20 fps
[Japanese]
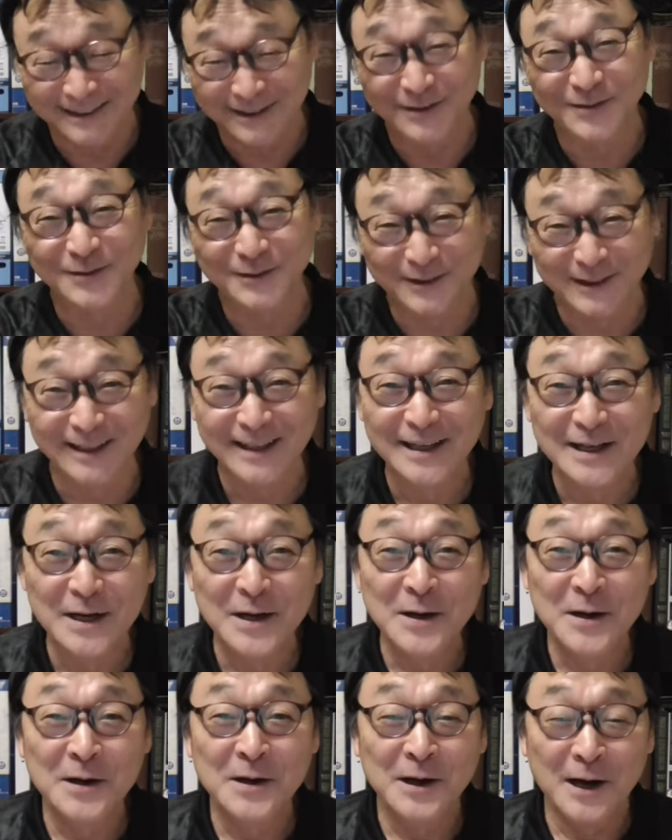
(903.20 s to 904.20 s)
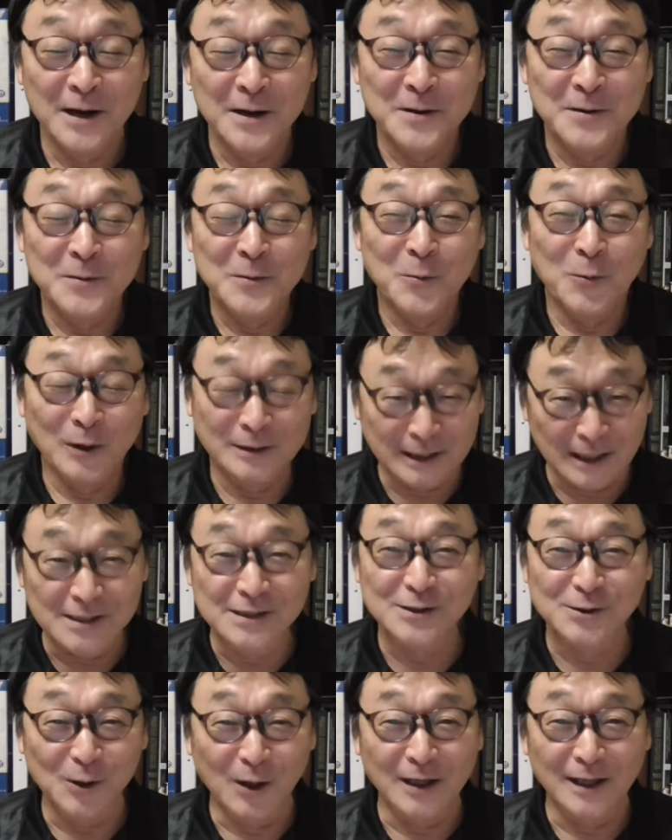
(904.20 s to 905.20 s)
その子、
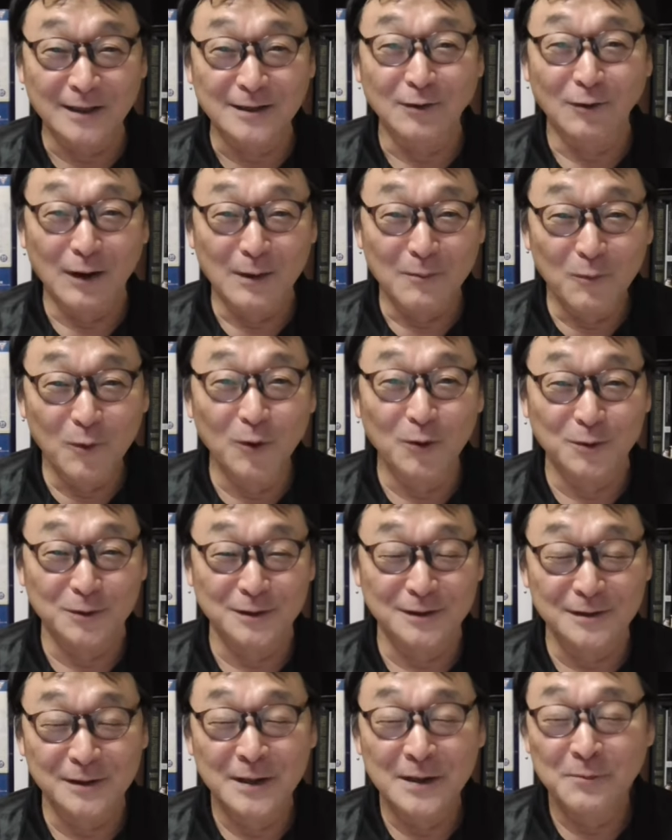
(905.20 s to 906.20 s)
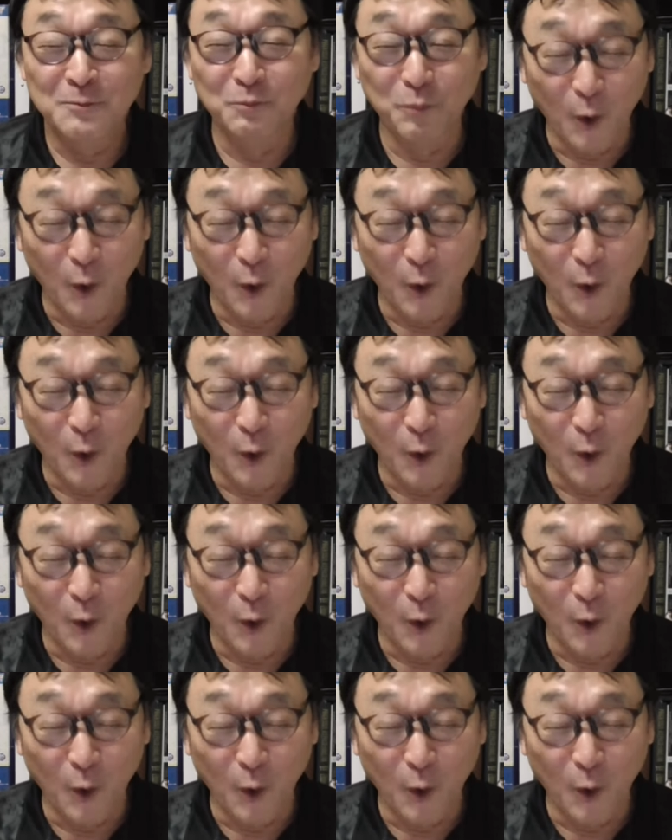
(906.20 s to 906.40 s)
私とあなたはもう、